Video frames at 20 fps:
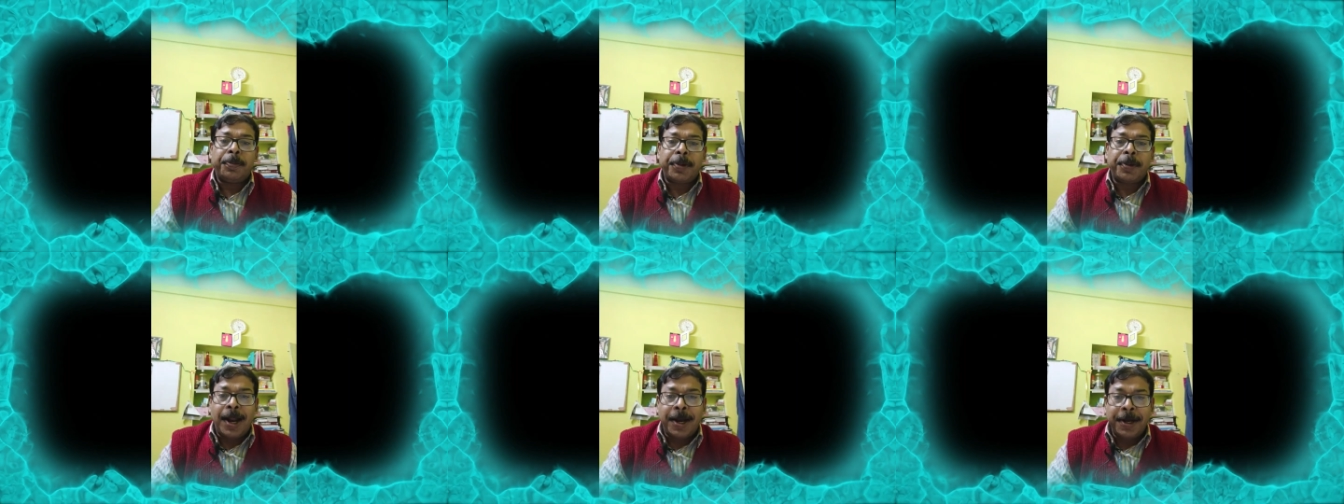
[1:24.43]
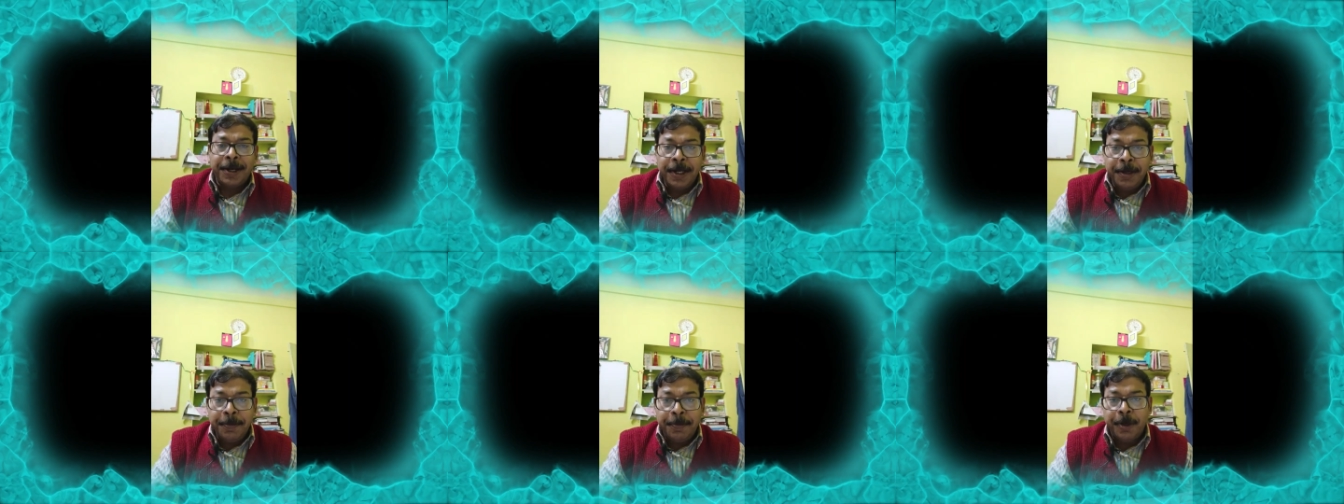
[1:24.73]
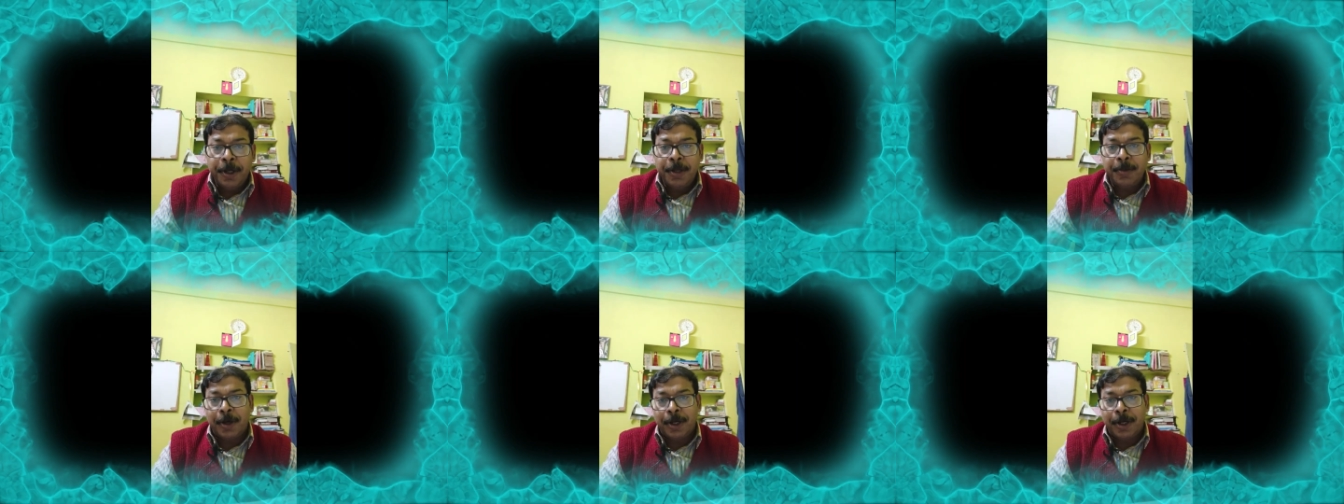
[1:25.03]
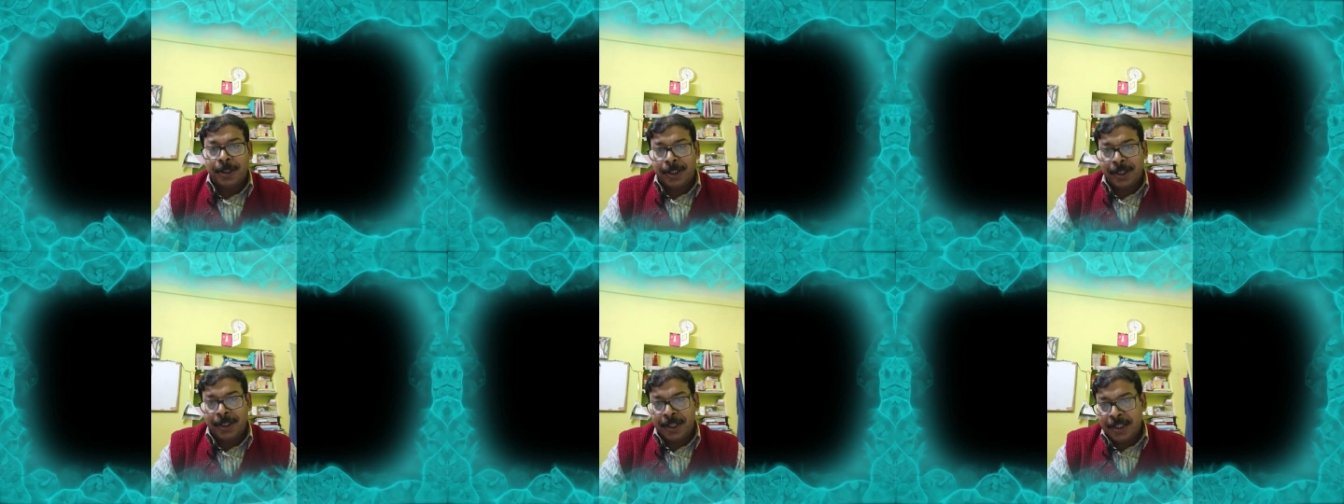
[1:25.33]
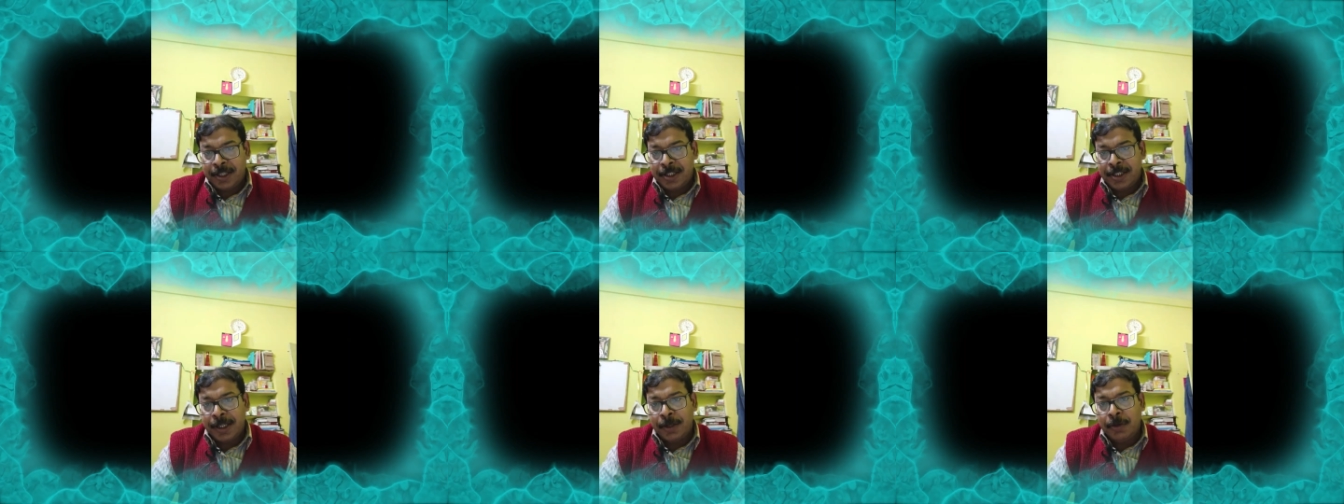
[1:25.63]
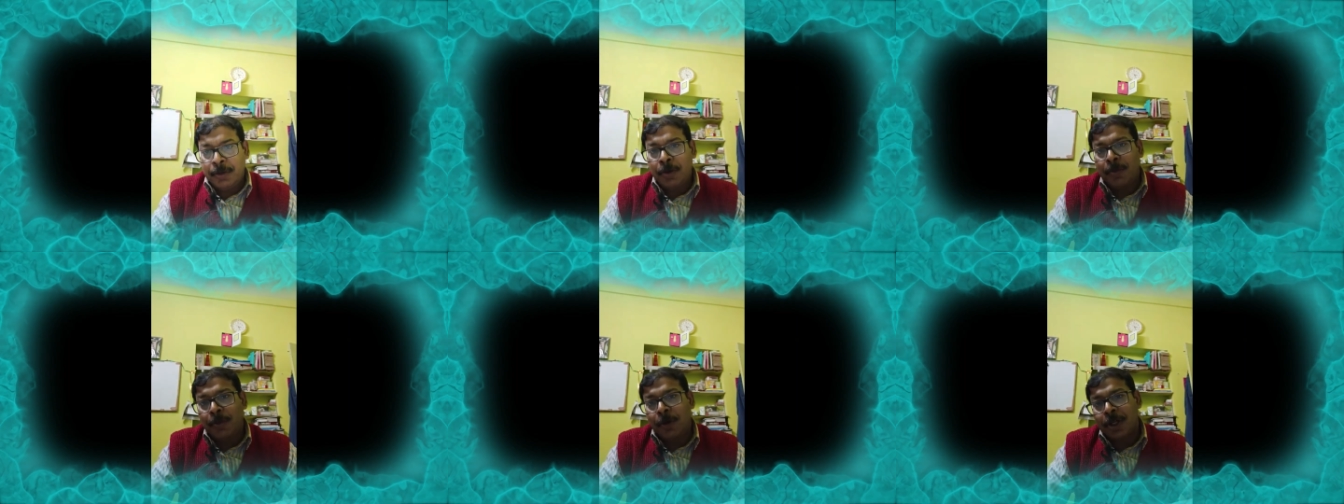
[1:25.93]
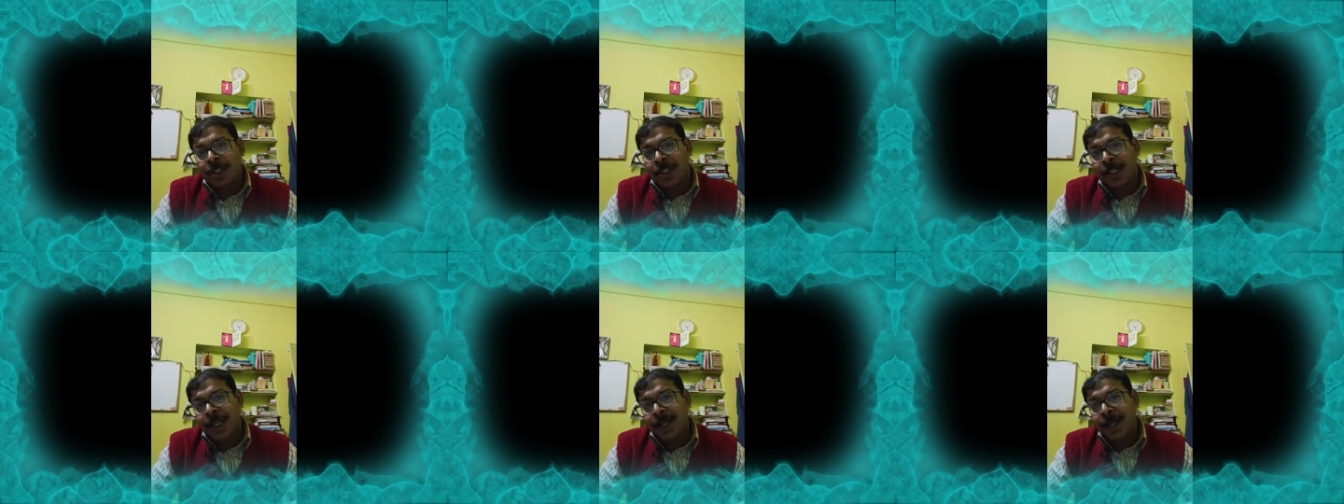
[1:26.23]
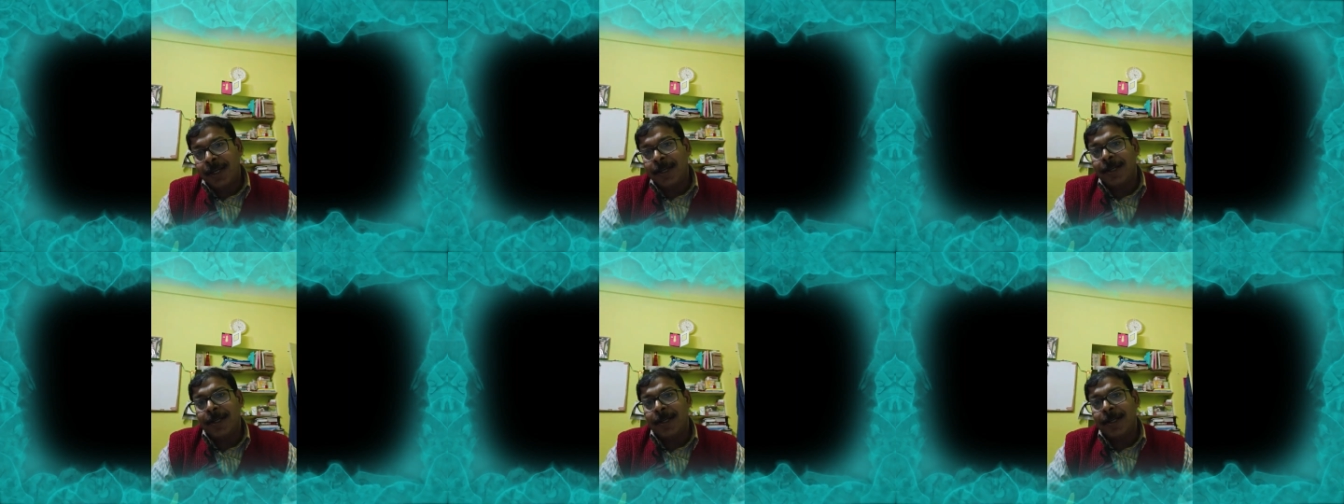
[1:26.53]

প্রাণীর পরিবর্তে যেগুলো বসে